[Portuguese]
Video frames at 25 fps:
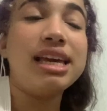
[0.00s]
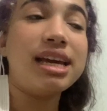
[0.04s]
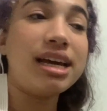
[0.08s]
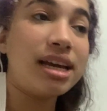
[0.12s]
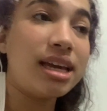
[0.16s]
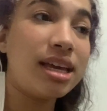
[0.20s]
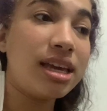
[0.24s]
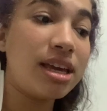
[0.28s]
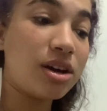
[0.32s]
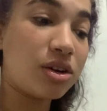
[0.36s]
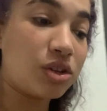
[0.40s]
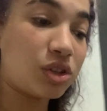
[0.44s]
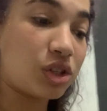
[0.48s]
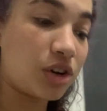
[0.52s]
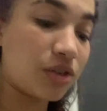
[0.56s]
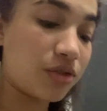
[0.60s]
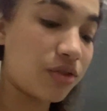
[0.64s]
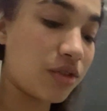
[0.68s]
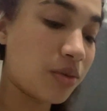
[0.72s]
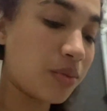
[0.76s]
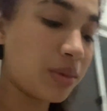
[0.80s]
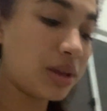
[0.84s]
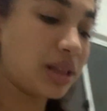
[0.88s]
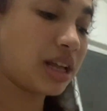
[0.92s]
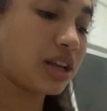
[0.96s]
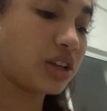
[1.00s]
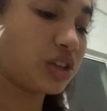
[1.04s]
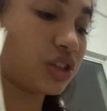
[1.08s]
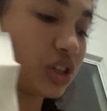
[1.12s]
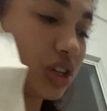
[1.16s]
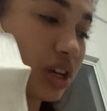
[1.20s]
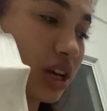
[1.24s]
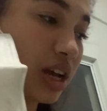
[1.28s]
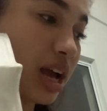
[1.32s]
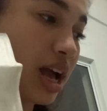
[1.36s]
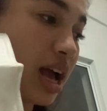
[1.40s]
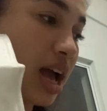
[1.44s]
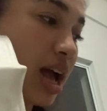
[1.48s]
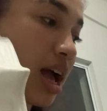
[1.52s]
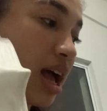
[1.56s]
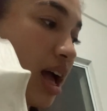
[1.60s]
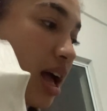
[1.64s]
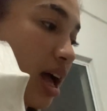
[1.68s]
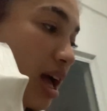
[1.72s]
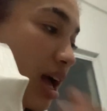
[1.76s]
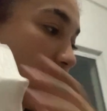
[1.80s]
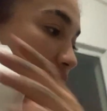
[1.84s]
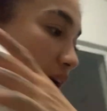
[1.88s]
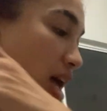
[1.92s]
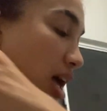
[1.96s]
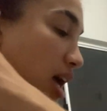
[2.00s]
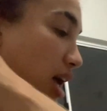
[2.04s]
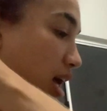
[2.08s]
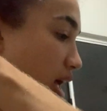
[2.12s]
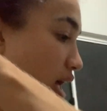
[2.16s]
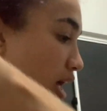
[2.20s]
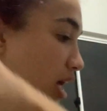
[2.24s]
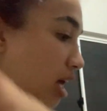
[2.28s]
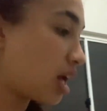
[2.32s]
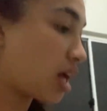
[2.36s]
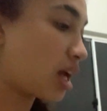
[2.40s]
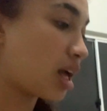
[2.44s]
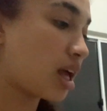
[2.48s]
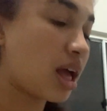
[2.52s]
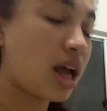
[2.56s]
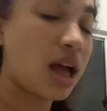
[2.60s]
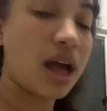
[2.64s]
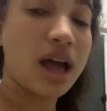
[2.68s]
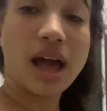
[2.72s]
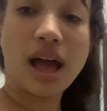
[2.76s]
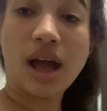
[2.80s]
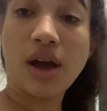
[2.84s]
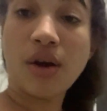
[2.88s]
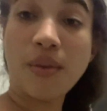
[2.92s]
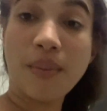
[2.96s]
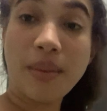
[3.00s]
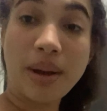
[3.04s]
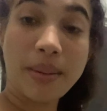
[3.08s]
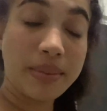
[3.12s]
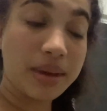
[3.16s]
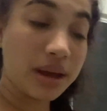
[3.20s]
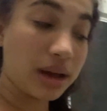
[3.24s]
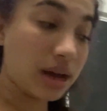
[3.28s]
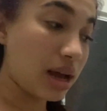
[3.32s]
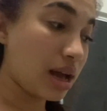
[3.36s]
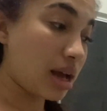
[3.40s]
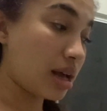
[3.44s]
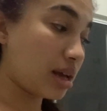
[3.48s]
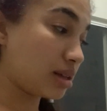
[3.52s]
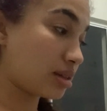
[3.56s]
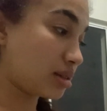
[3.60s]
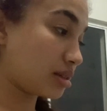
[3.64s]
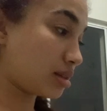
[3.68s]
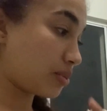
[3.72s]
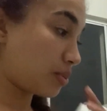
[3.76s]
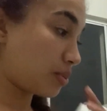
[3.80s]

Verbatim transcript: aí eu já vou me dedicar a arrumar minha casa,